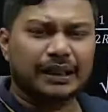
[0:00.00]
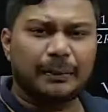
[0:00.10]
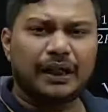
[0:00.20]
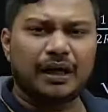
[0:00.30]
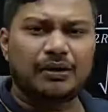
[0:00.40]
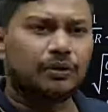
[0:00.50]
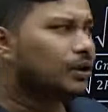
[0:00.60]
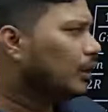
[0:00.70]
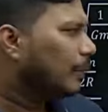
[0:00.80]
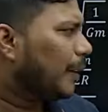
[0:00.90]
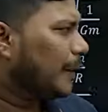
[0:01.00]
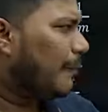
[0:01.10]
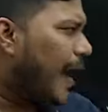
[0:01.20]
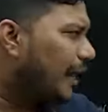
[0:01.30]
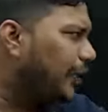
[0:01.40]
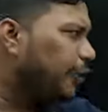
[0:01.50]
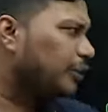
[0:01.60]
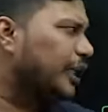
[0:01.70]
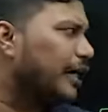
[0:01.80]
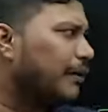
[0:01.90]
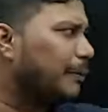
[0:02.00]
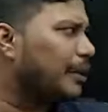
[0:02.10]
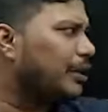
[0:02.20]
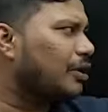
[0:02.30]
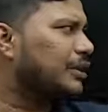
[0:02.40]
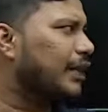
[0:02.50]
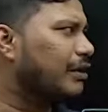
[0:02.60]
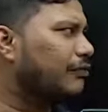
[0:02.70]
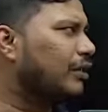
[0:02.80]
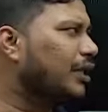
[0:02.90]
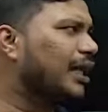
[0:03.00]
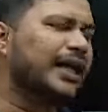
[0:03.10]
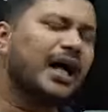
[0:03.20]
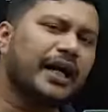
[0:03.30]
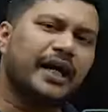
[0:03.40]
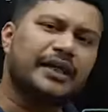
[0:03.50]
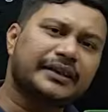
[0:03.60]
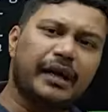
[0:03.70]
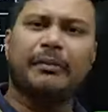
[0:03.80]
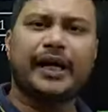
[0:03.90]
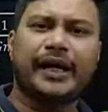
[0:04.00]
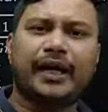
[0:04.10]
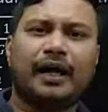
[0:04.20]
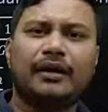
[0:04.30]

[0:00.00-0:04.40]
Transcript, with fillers: भी कर लो बट मैग्नीट्यूड सेंट्रीपिटल और सेंट्रीफ्यूगल का क्या रहेगा सेम रहेगा